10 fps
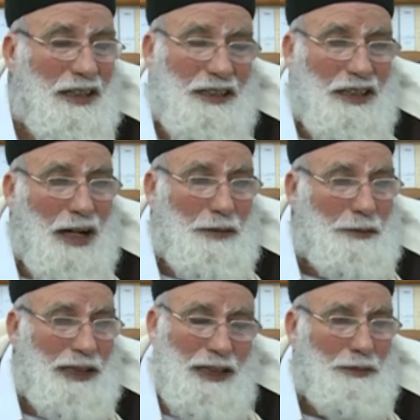الذي قام
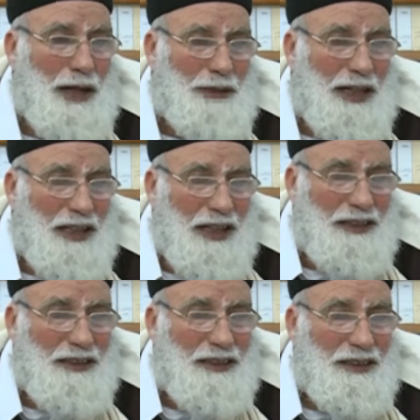به مهما
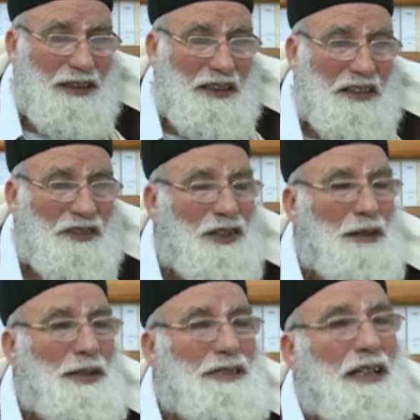كان
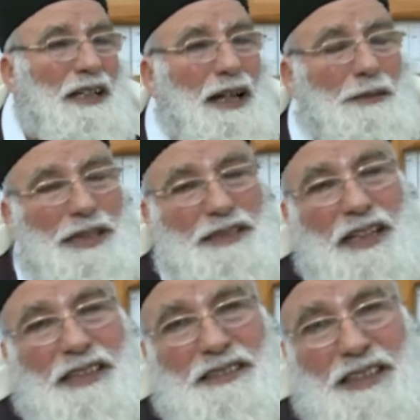فالمسألة
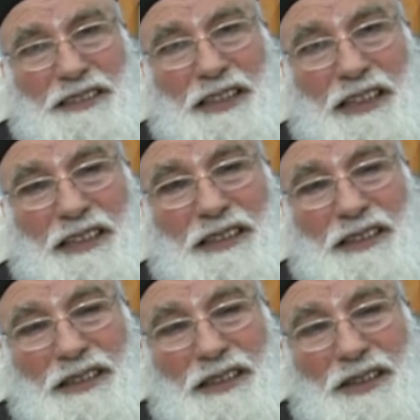مسألة ستر
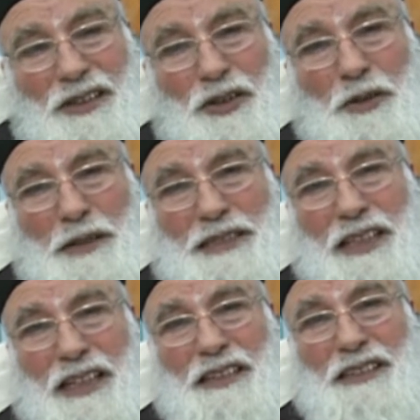
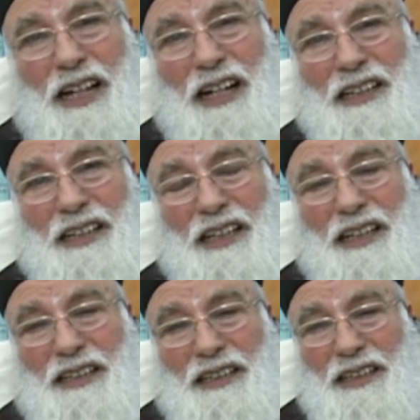ومسألة
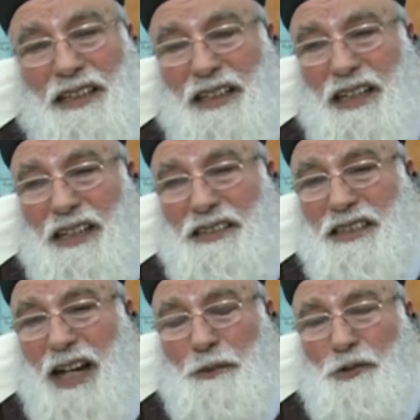يعني آه،
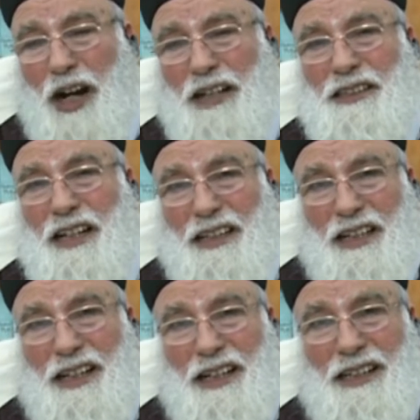أشياء
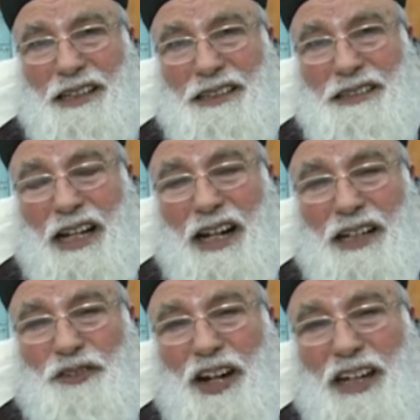معينة
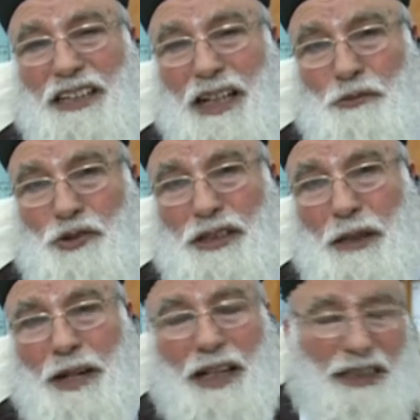تعرف عليها
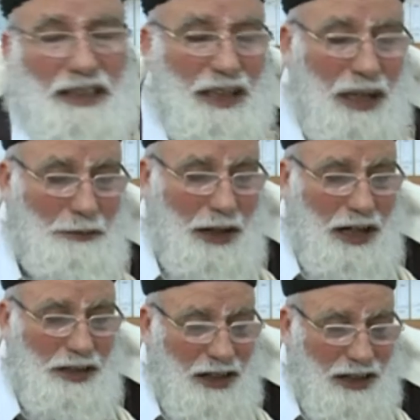المجتمع لكن أهم
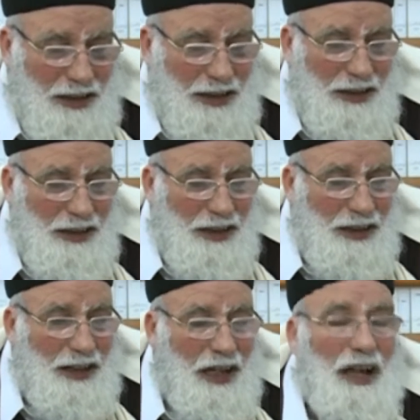حاجة احنا
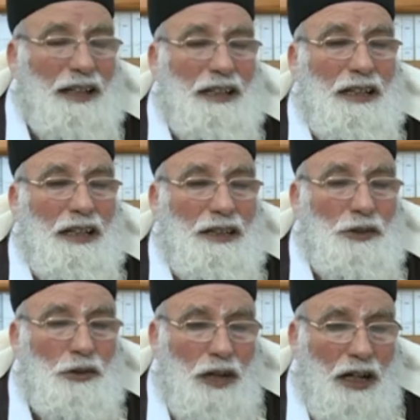أن
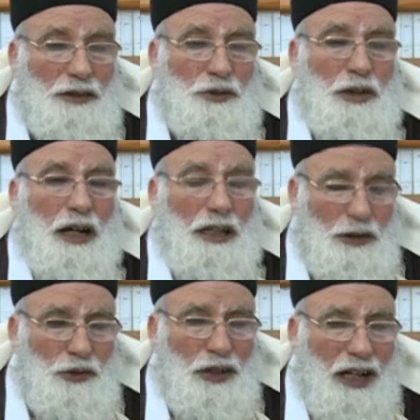يؤخذ
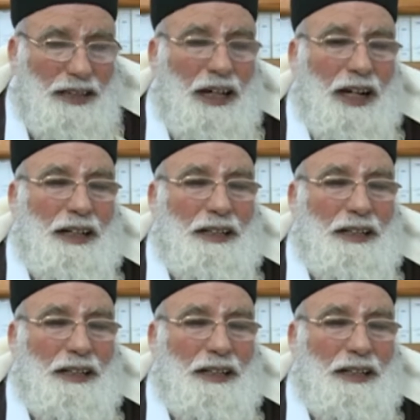أن يؤخذ